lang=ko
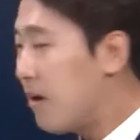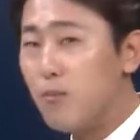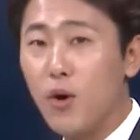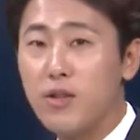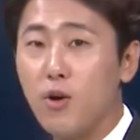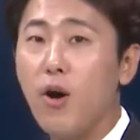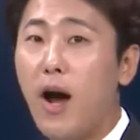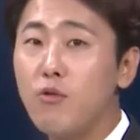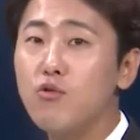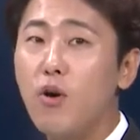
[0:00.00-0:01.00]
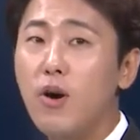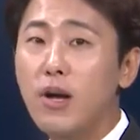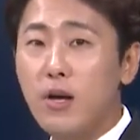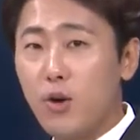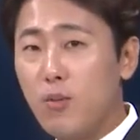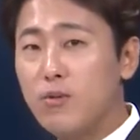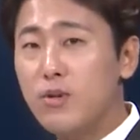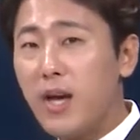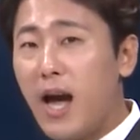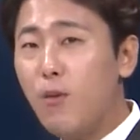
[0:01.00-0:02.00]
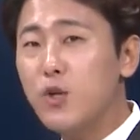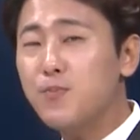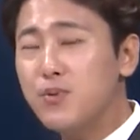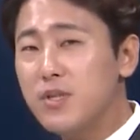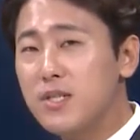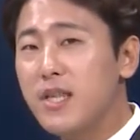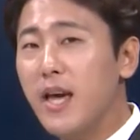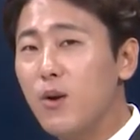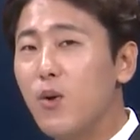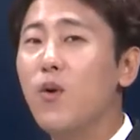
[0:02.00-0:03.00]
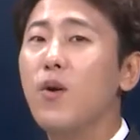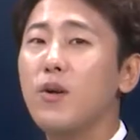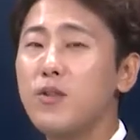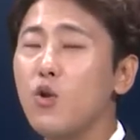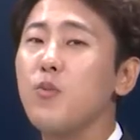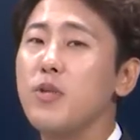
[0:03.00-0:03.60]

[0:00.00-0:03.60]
뭐겠어요? 한국어. 여러분들이 하고 싶은 그대로 써놓으면